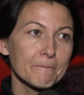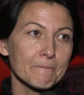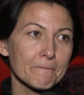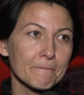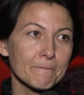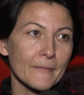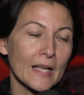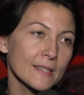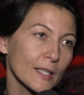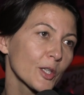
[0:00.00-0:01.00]
Mm,
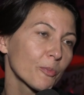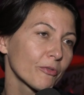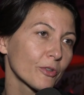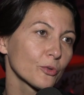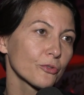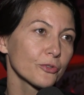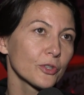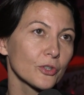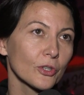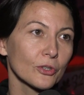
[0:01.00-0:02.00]
a z jakich powodów,
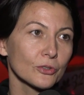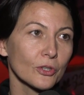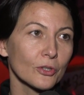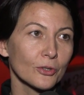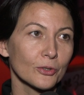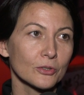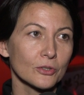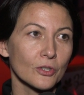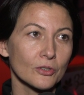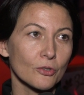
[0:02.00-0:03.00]
no to, to,
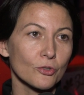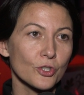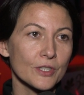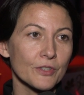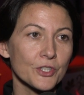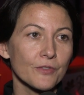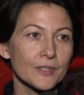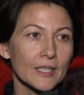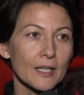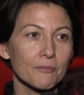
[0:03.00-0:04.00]
to, to, już jest właściwie
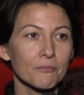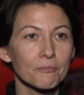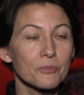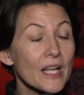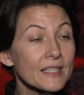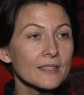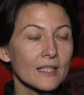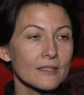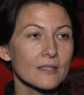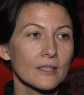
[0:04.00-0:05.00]
taka przez
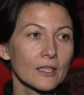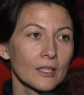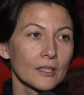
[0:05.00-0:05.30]
nas,